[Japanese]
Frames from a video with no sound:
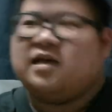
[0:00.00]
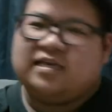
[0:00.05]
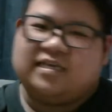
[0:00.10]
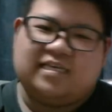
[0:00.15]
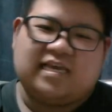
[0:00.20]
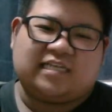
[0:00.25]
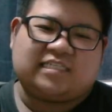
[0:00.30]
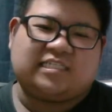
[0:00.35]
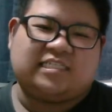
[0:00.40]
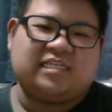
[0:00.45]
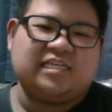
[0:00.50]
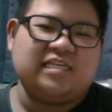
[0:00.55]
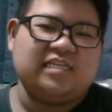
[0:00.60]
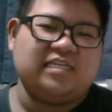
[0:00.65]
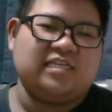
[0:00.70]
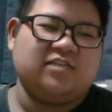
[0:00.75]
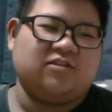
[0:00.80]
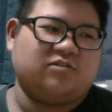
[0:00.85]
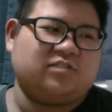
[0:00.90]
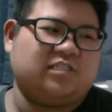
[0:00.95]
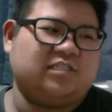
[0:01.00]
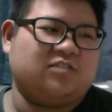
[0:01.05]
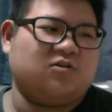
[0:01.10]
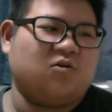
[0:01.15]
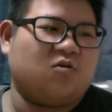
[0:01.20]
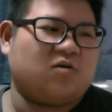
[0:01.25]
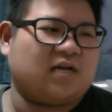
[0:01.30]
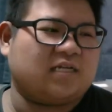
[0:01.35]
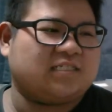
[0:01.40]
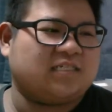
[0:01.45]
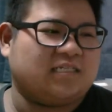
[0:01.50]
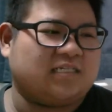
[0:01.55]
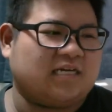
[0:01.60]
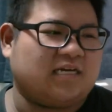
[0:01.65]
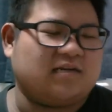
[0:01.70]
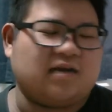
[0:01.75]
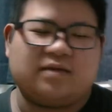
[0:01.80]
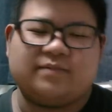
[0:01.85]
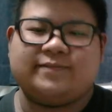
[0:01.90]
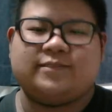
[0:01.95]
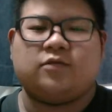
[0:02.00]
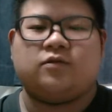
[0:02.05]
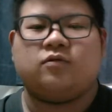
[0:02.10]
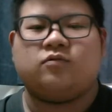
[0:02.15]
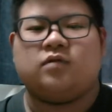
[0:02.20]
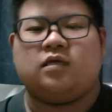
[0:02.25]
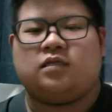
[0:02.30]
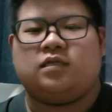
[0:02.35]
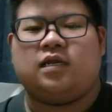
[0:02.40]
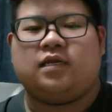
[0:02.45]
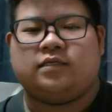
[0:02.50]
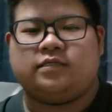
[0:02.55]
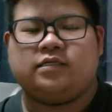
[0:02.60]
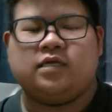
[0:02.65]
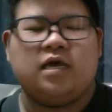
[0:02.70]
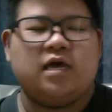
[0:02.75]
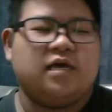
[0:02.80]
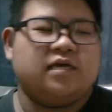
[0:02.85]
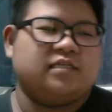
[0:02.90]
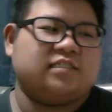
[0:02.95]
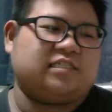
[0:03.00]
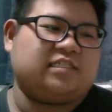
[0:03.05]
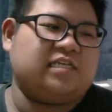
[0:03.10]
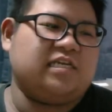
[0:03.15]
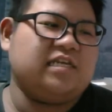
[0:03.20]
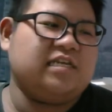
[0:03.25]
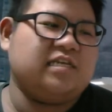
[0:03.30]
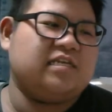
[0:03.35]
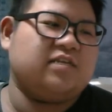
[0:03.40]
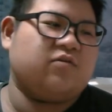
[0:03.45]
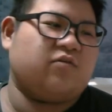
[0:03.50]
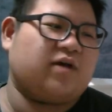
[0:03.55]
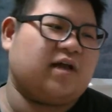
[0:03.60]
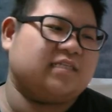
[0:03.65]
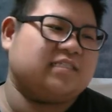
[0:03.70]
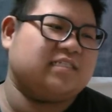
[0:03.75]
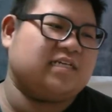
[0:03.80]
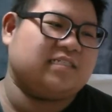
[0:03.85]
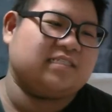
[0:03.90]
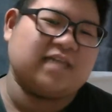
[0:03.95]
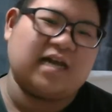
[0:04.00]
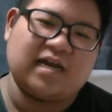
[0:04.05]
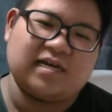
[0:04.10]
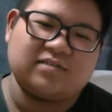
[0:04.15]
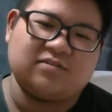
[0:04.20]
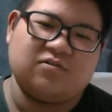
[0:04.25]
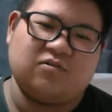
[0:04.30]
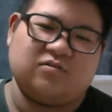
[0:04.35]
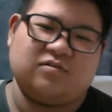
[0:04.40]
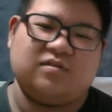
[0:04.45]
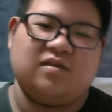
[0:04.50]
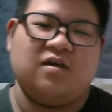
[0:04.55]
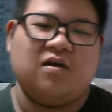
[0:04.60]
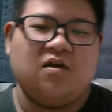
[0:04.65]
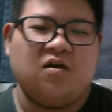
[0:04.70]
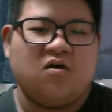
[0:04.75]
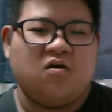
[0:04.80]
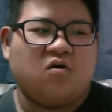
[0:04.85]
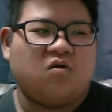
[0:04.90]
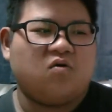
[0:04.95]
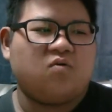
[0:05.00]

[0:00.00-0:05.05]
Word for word: いや、真理の市場価値が下がる。あの、そんなことは言ってないです。真理の価値が下がるよって。お